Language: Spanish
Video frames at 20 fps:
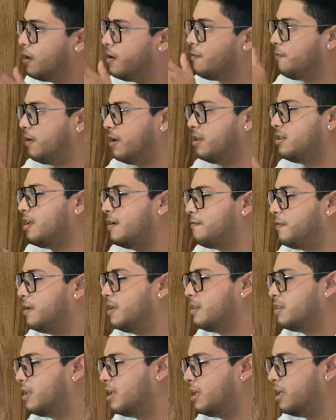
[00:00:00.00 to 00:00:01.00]
frente a
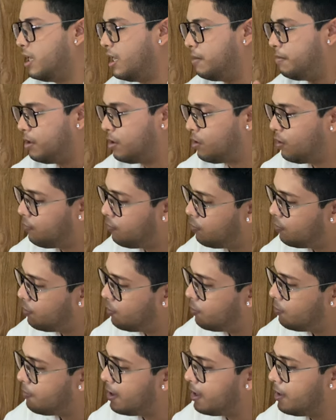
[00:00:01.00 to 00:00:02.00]
frente, el
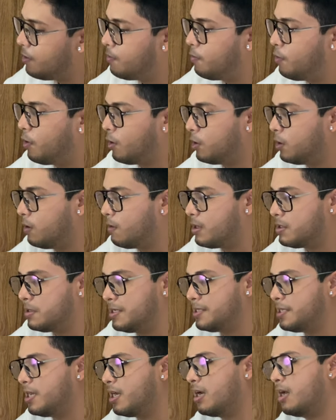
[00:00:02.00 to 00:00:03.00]
micrófono va a ir un poquito más
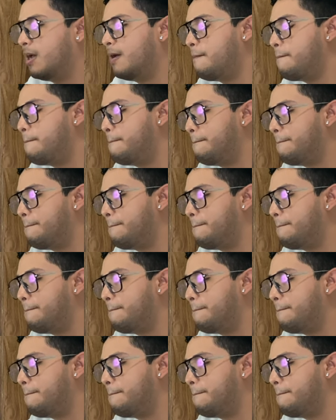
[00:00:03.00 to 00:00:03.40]
hacia acá